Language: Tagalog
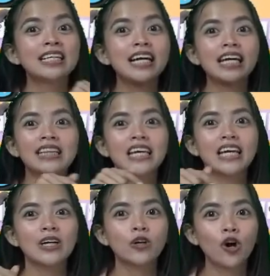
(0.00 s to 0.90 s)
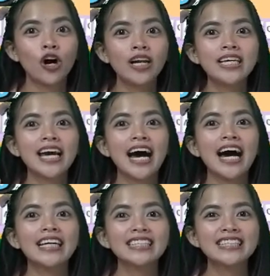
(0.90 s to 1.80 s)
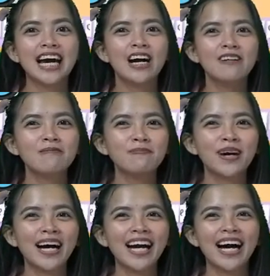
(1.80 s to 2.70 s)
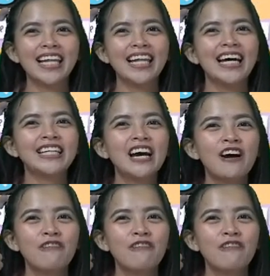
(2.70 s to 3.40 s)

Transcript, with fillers: Kategorya ng pangalan.